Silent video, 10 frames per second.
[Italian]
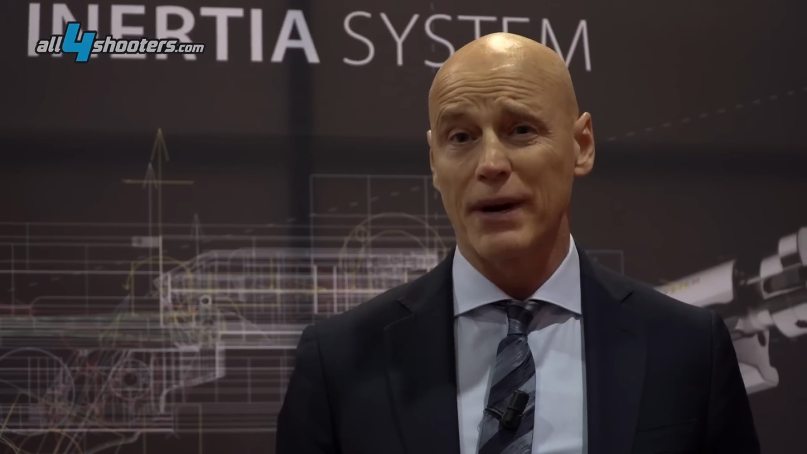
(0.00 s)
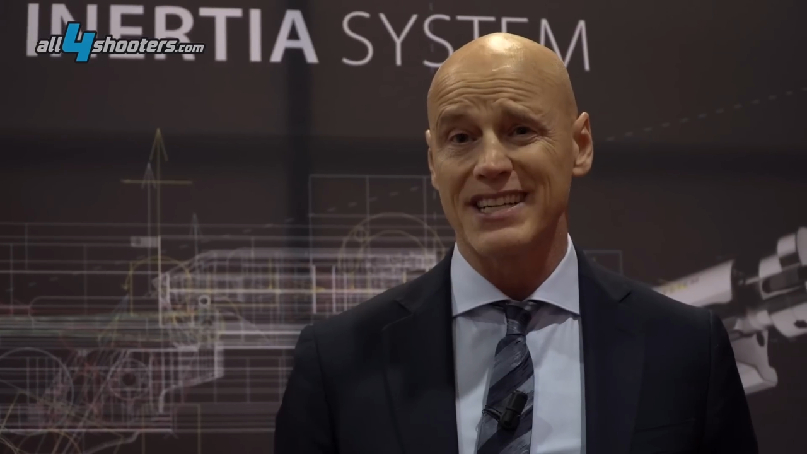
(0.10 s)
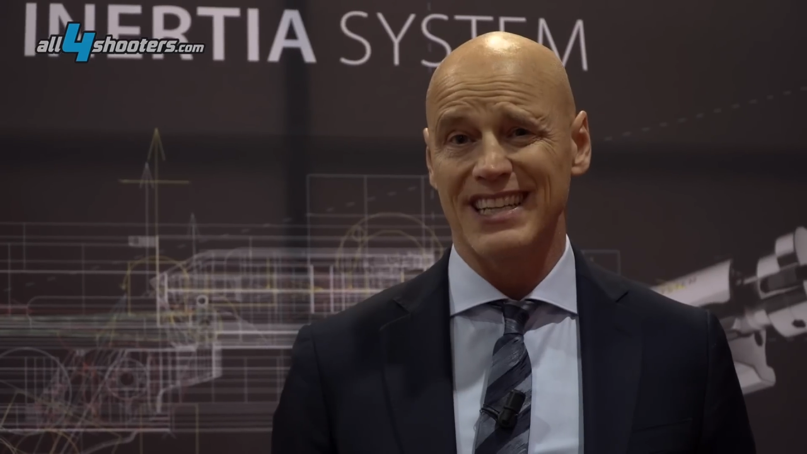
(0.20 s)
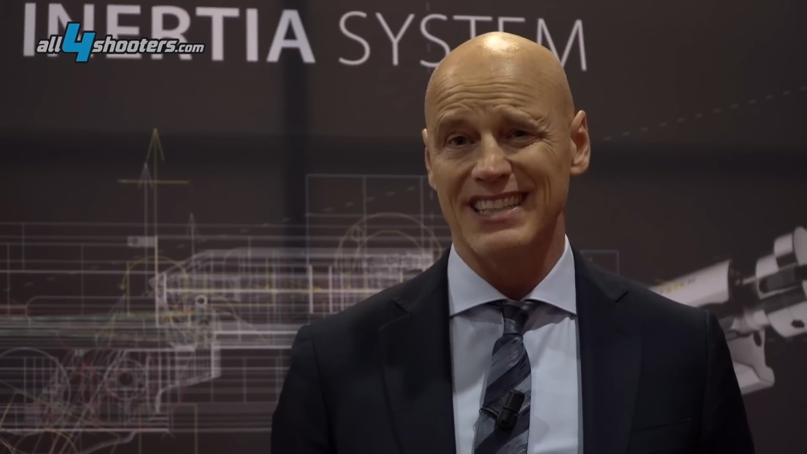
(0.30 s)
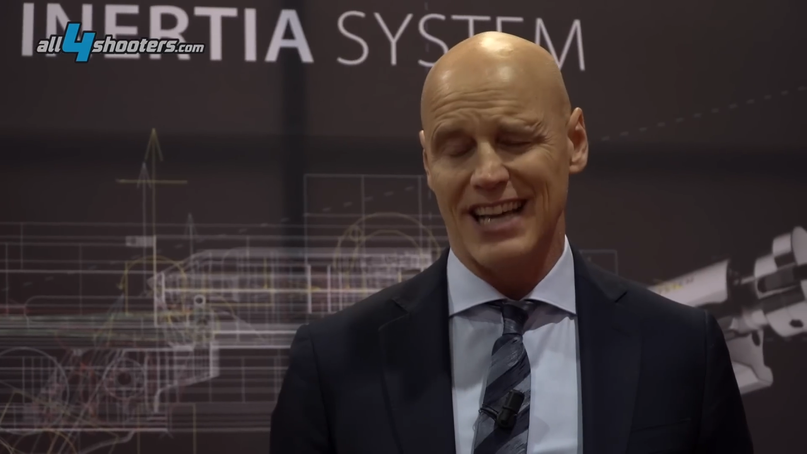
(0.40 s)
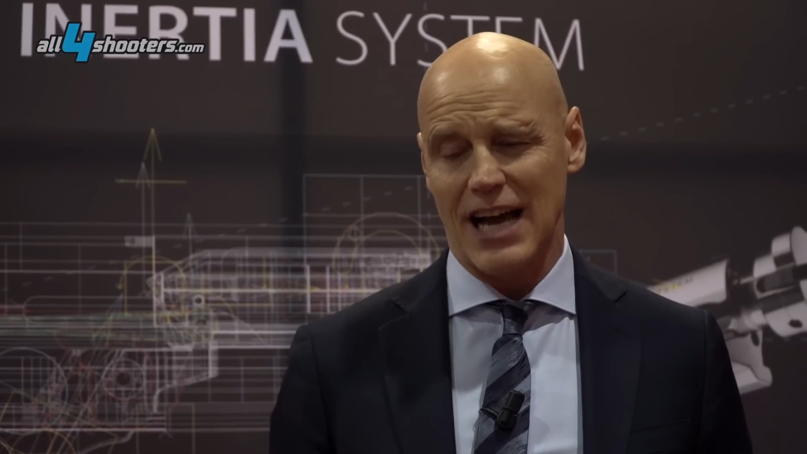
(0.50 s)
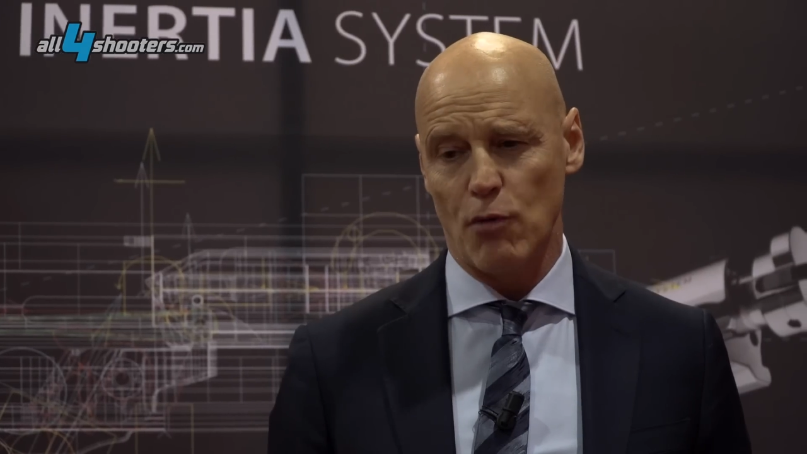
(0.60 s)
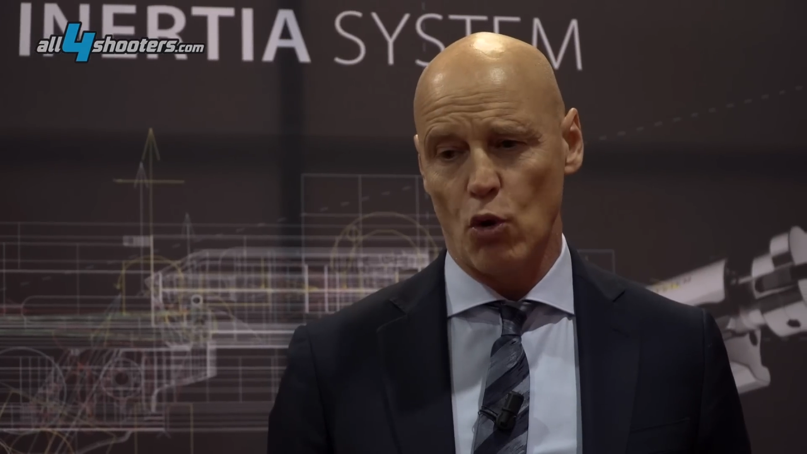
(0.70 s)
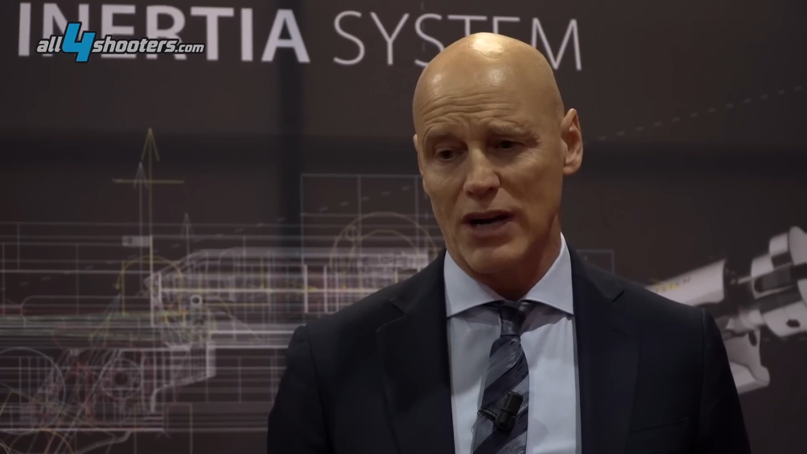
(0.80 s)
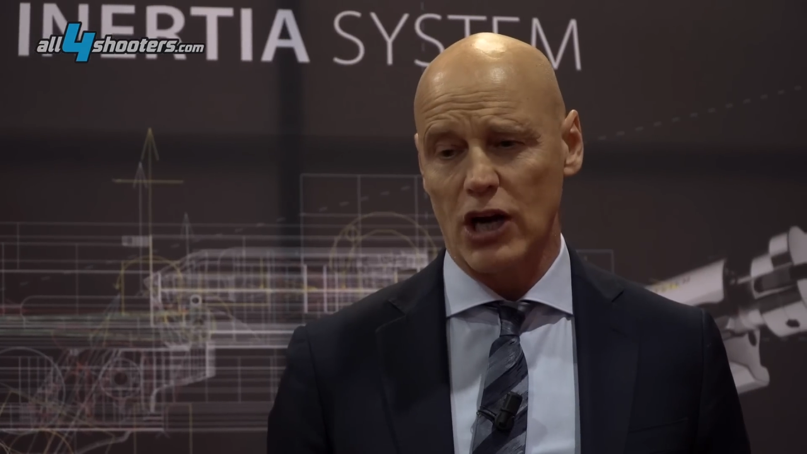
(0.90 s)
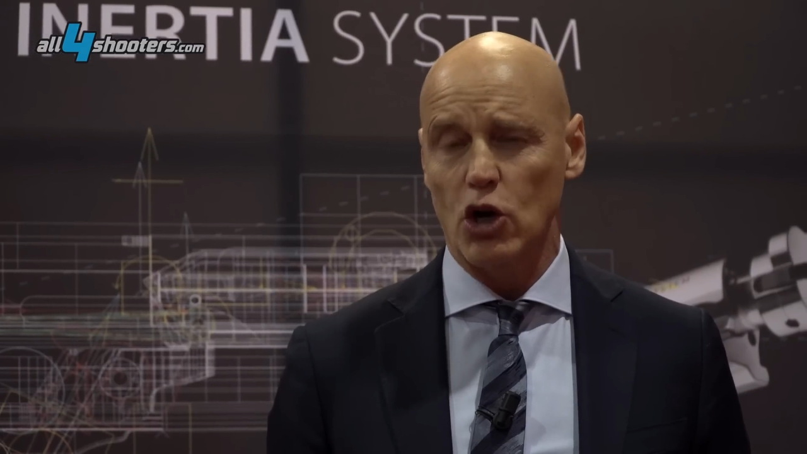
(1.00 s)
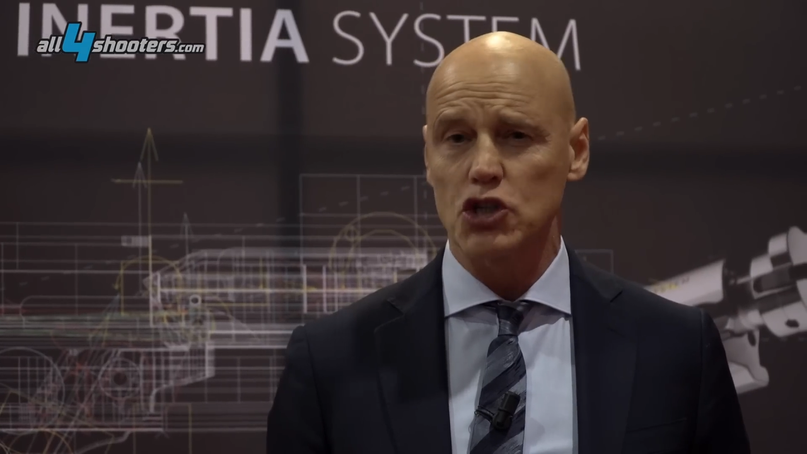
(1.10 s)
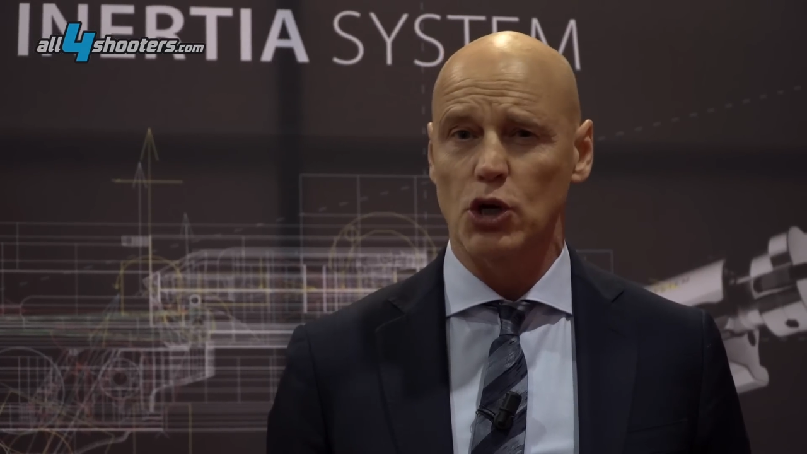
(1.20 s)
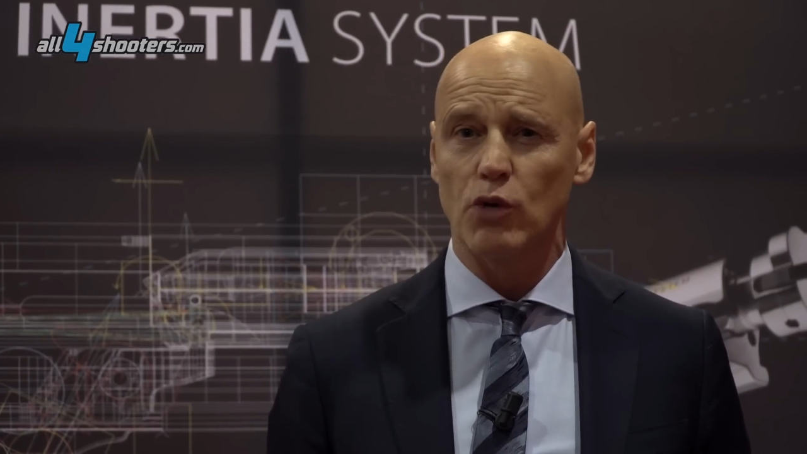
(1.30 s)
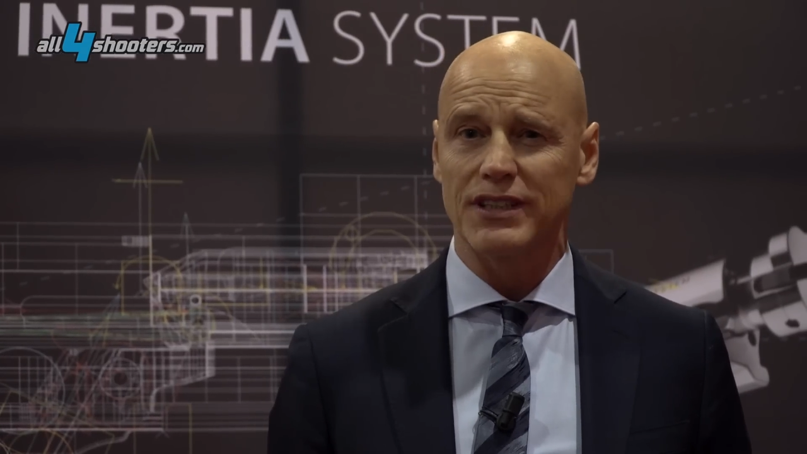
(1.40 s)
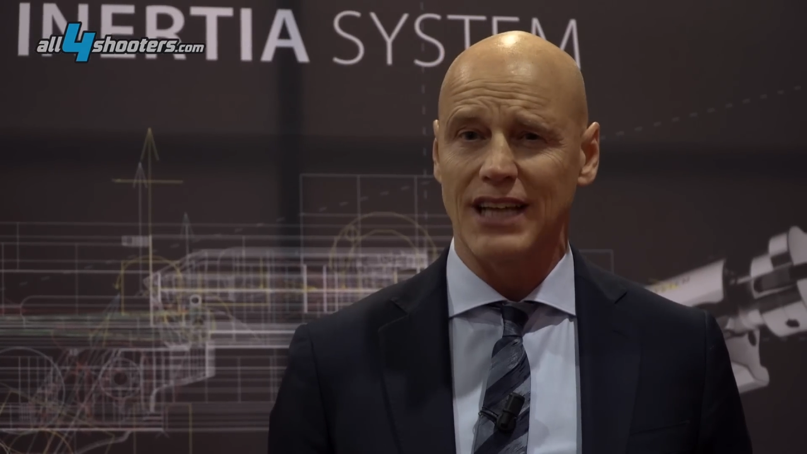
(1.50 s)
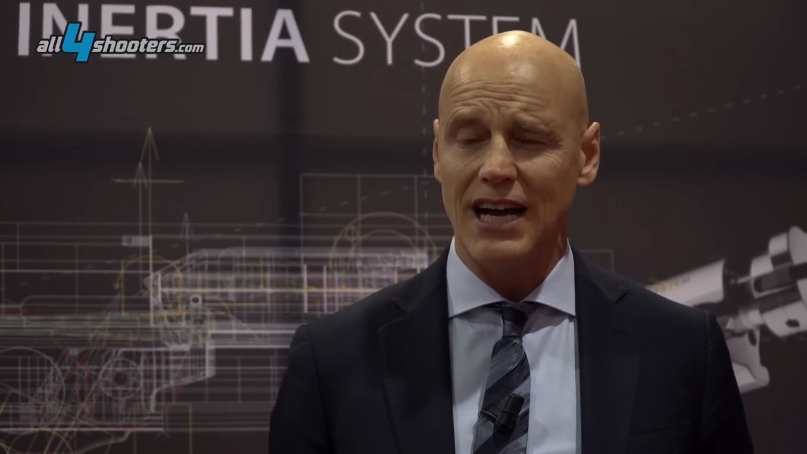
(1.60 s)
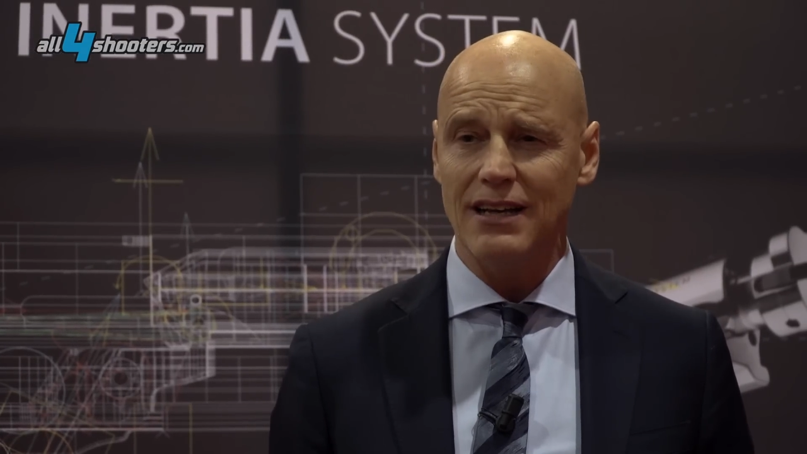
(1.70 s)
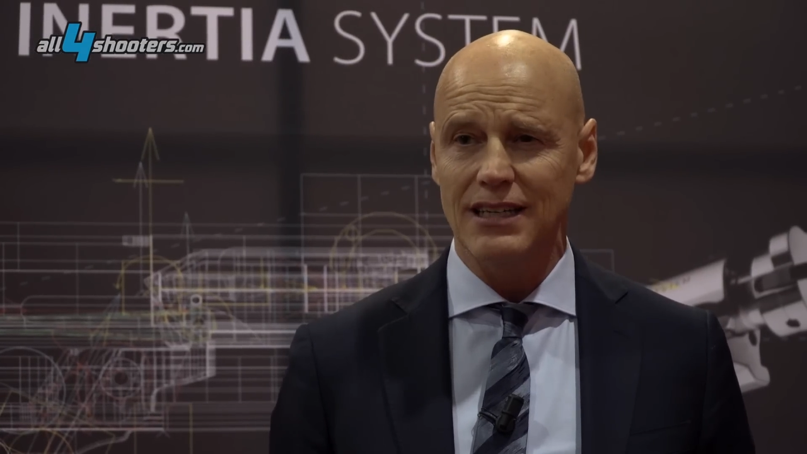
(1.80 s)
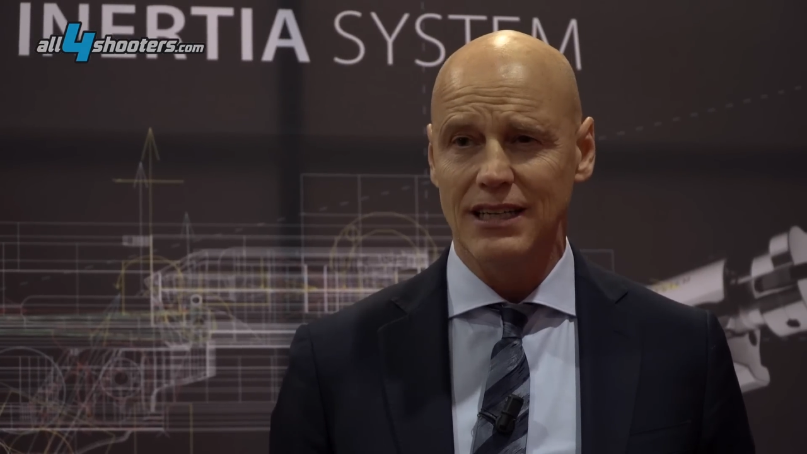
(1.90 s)
presentiamo una grossa
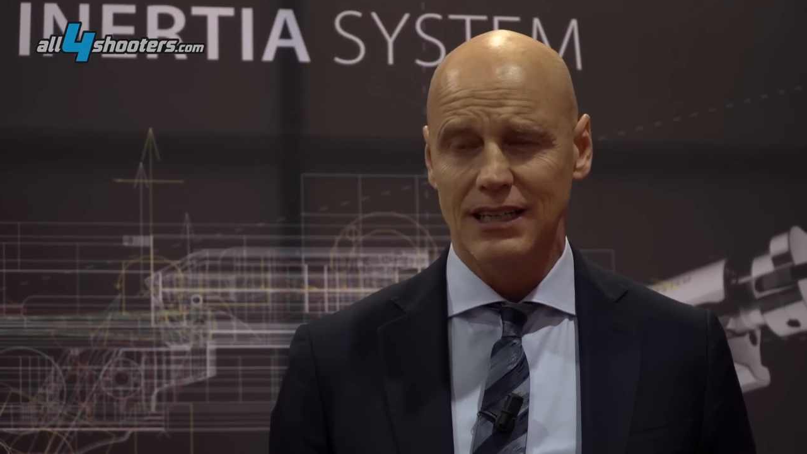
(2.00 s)
novità